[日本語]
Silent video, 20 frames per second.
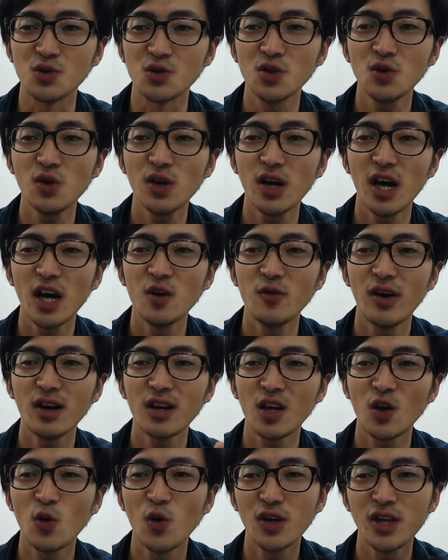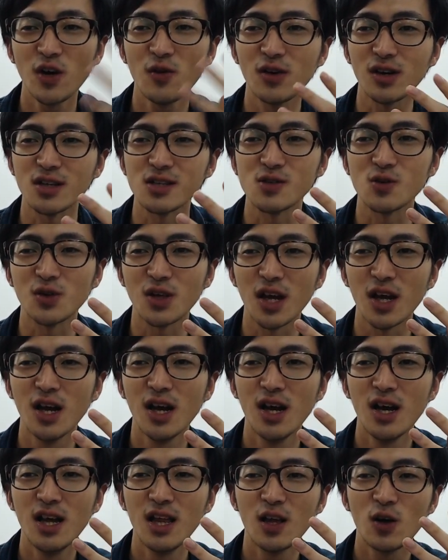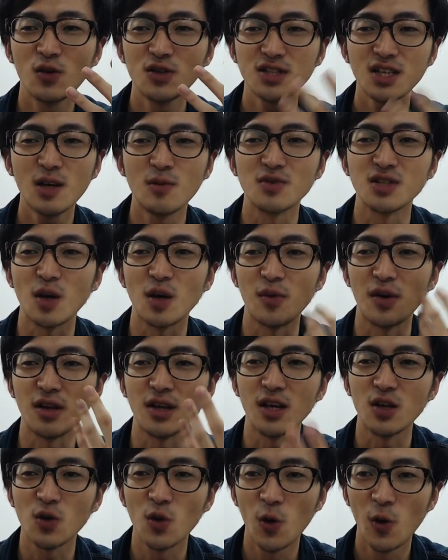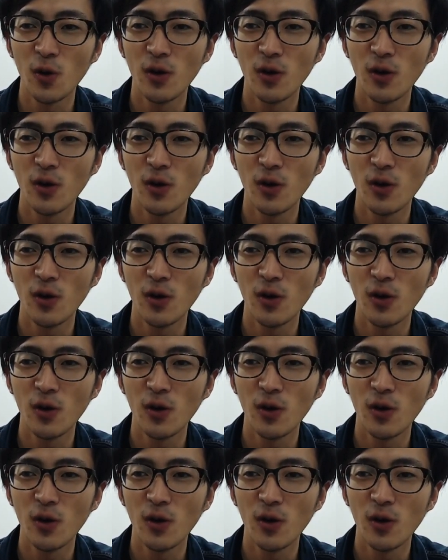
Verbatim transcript: その会話が聞こえないわけですよね。こっちからも喋れないと。